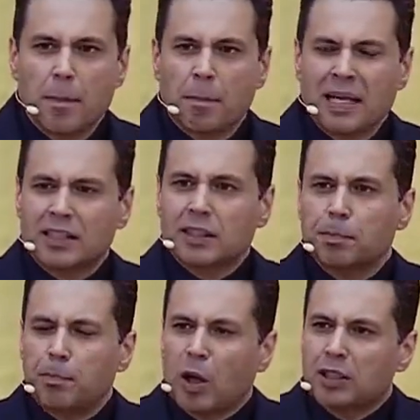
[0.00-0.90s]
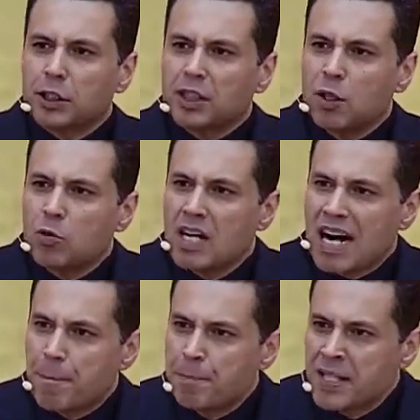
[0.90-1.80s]
Mas pode ser um
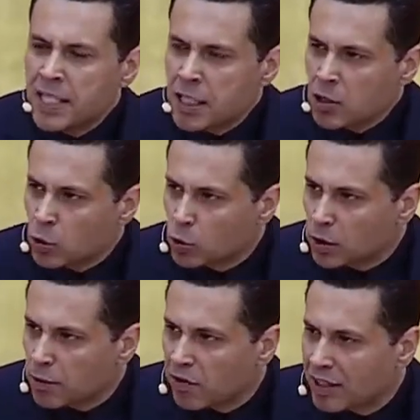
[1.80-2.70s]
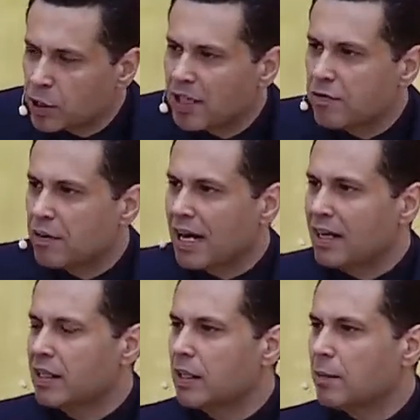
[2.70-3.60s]
caminho que vai te
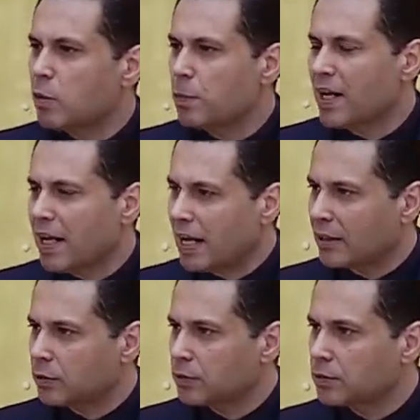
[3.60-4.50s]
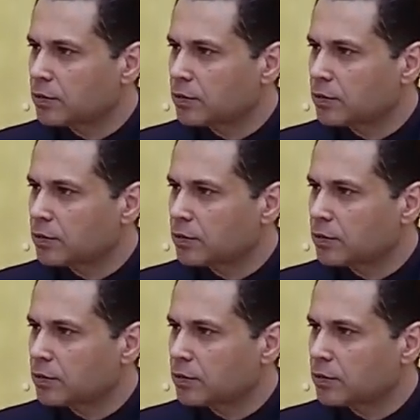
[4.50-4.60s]
levar para o pecado.